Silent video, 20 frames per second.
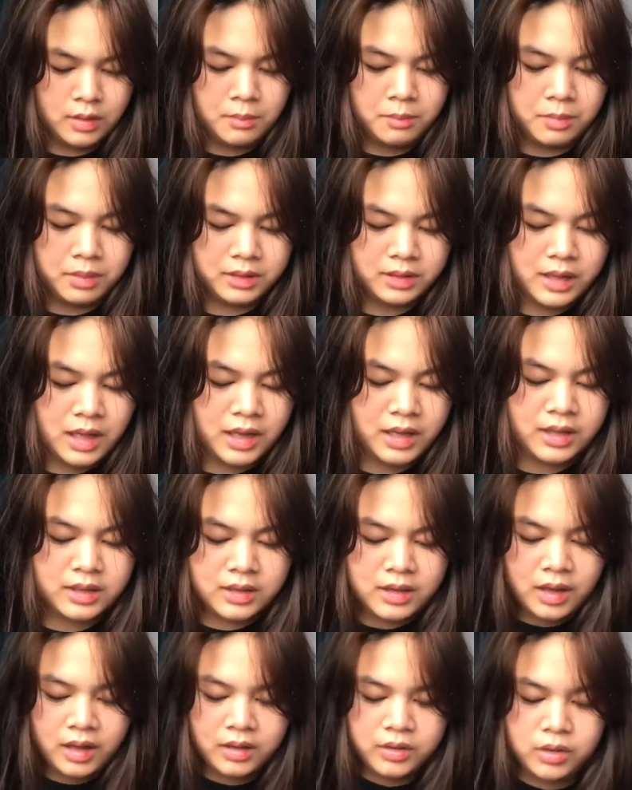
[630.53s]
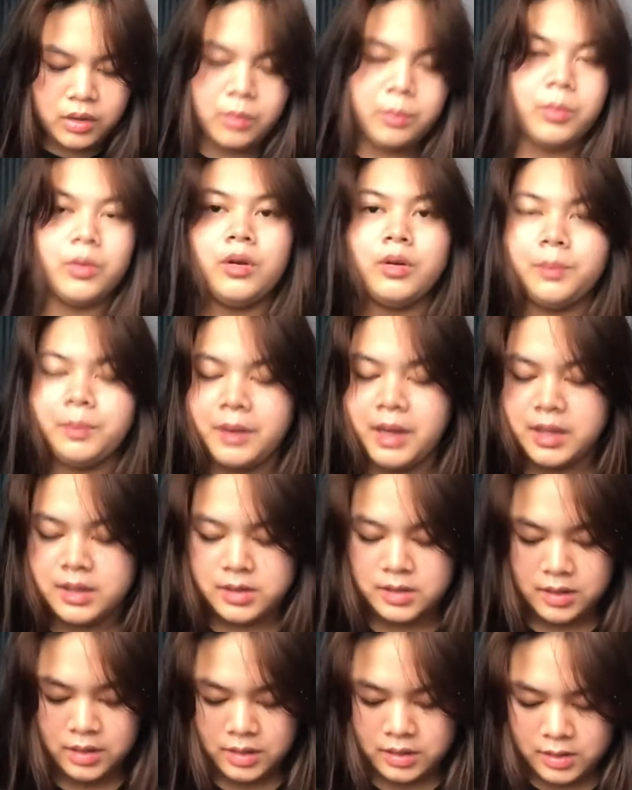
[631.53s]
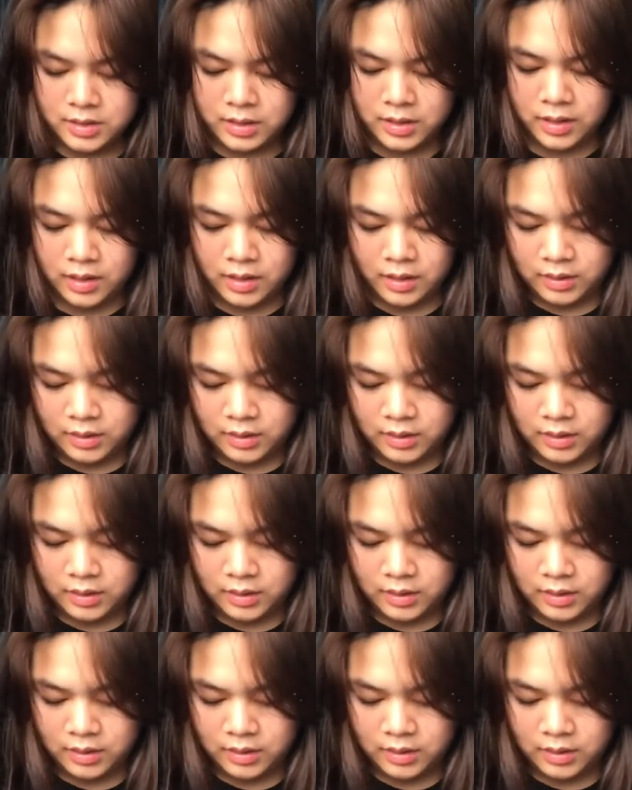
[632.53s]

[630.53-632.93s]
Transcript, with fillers: Ba't laging naka-double plastic sila?